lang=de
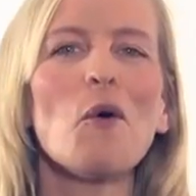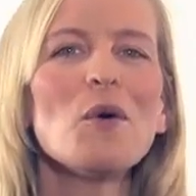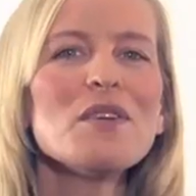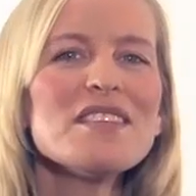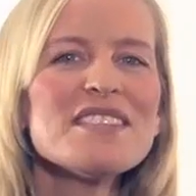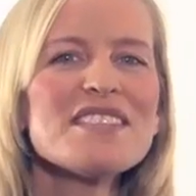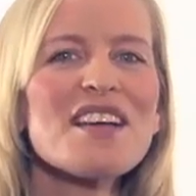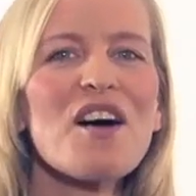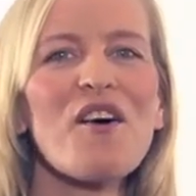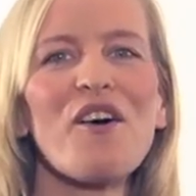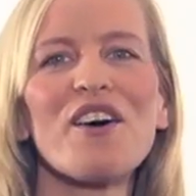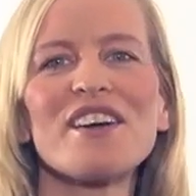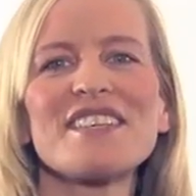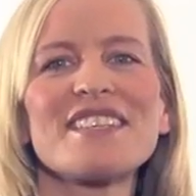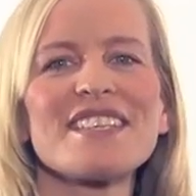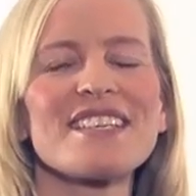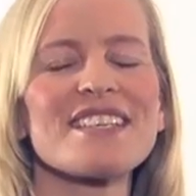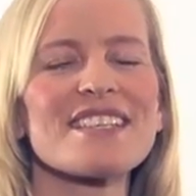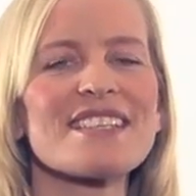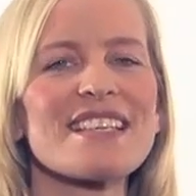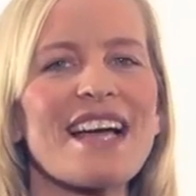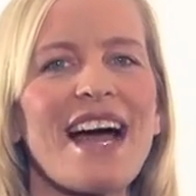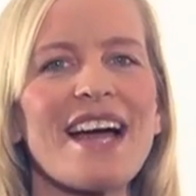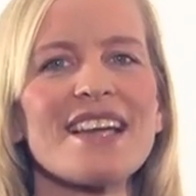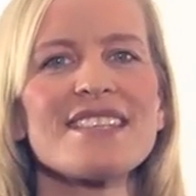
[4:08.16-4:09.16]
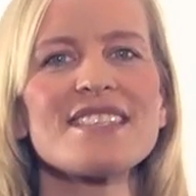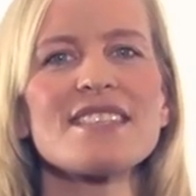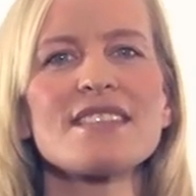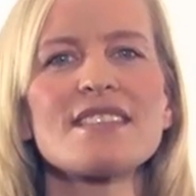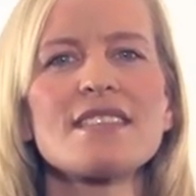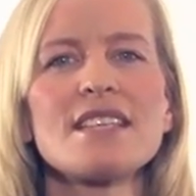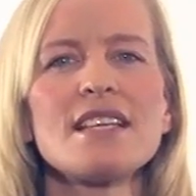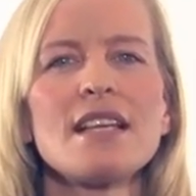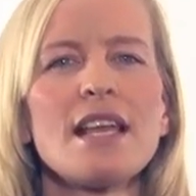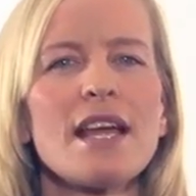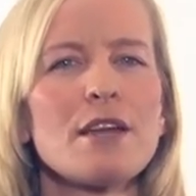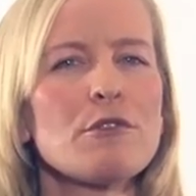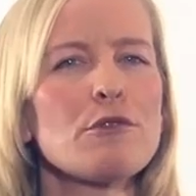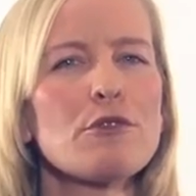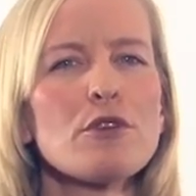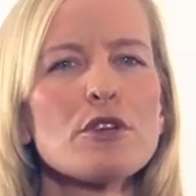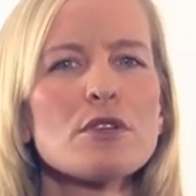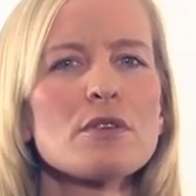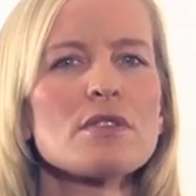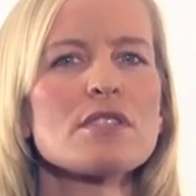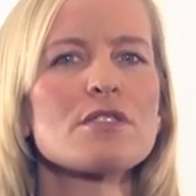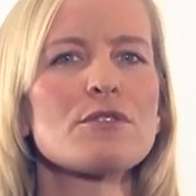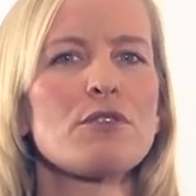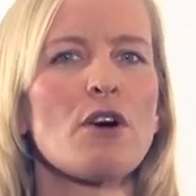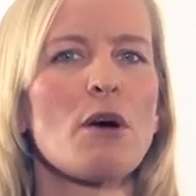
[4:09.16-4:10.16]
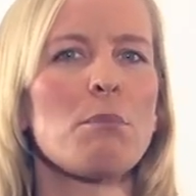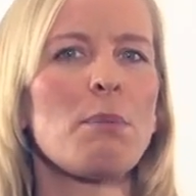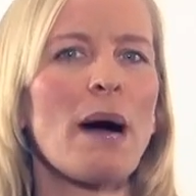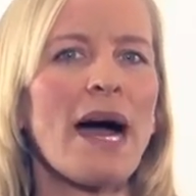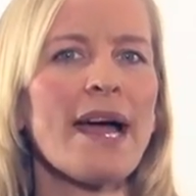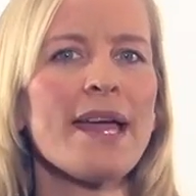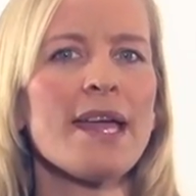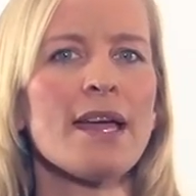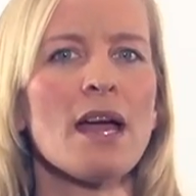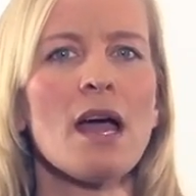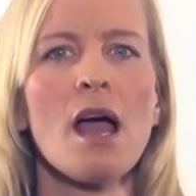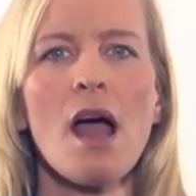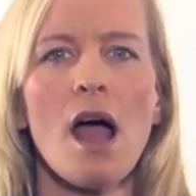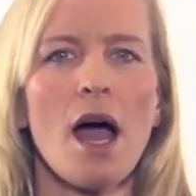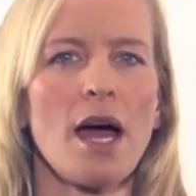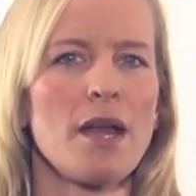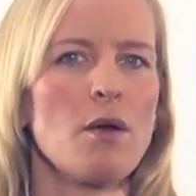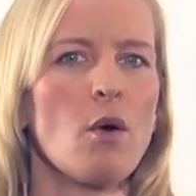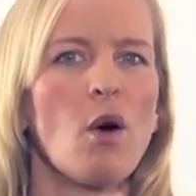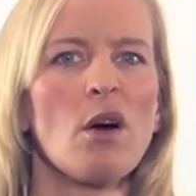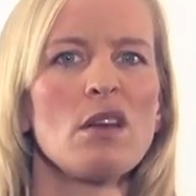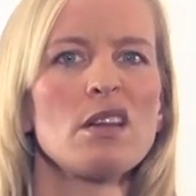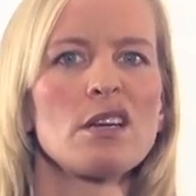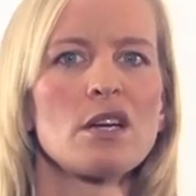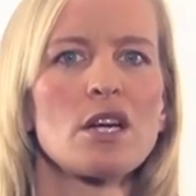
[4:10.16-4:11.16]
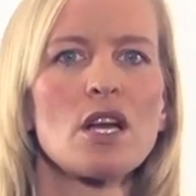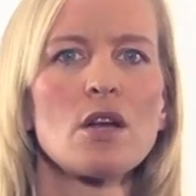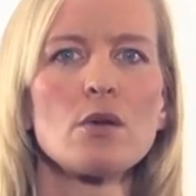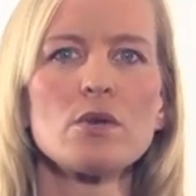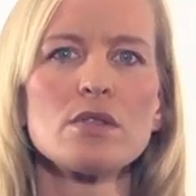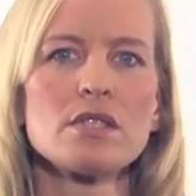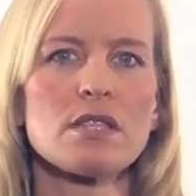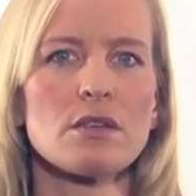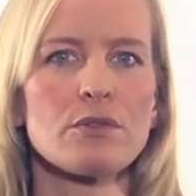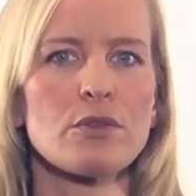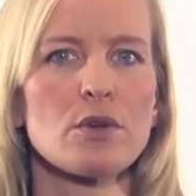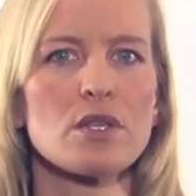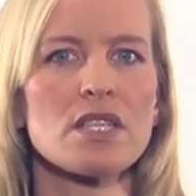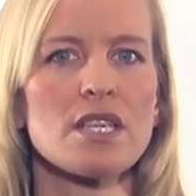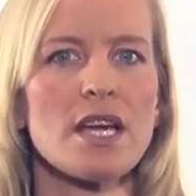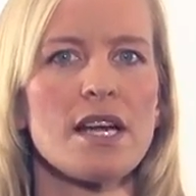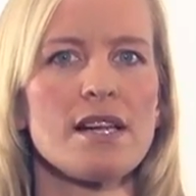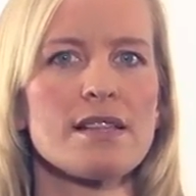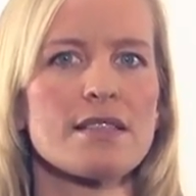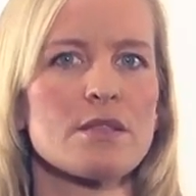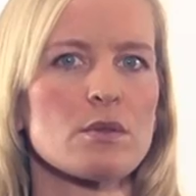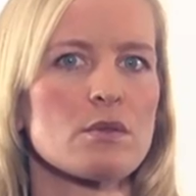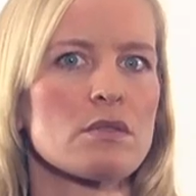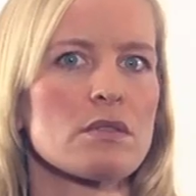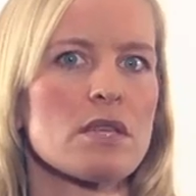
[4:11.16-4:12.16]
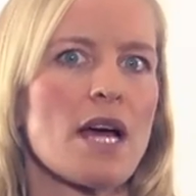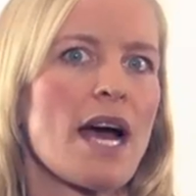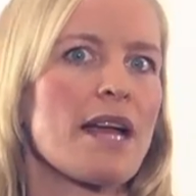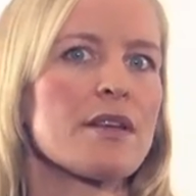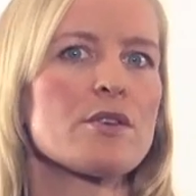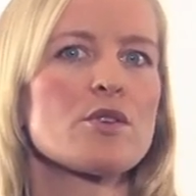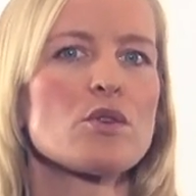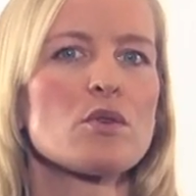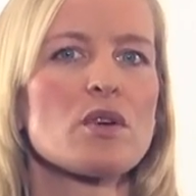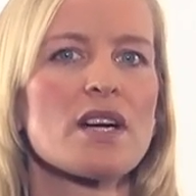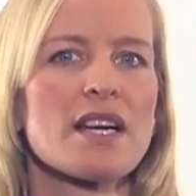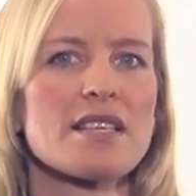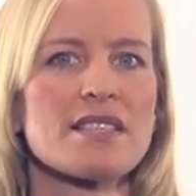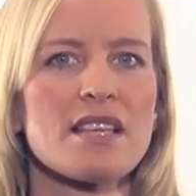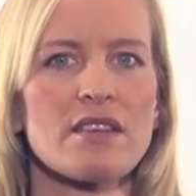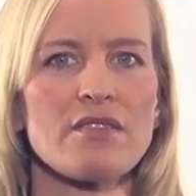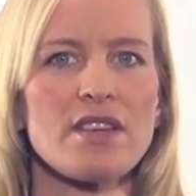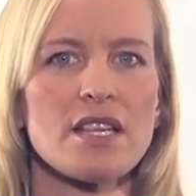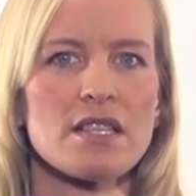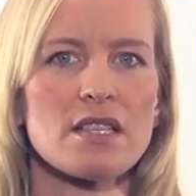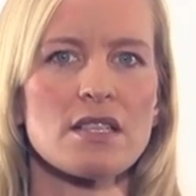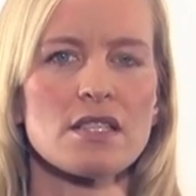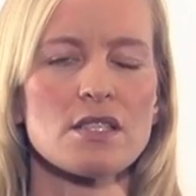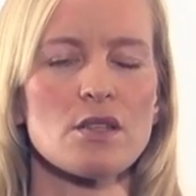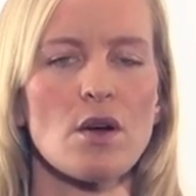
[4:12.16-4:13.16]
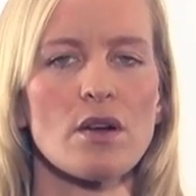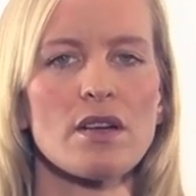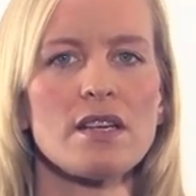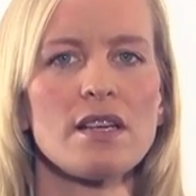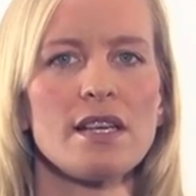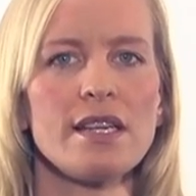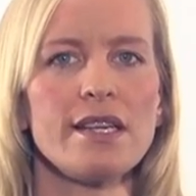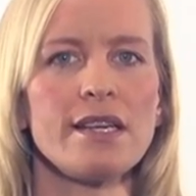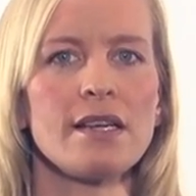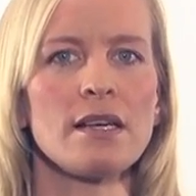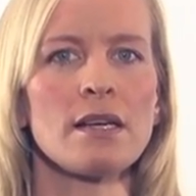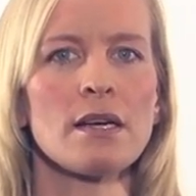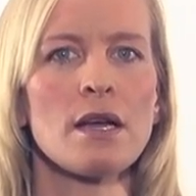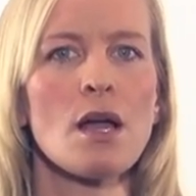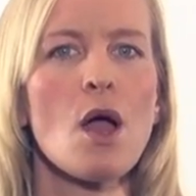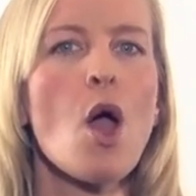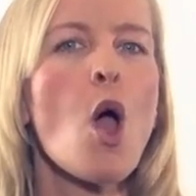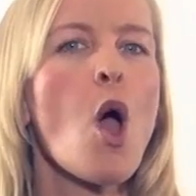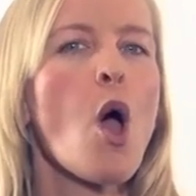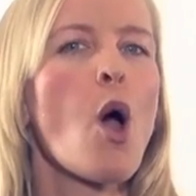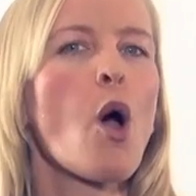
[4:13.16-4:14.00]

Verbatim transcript: Unser heutiges Reiseziel entführt uns vorbei an All-Inclusive-Hotels und handtuchreservierten Sonnenliegen.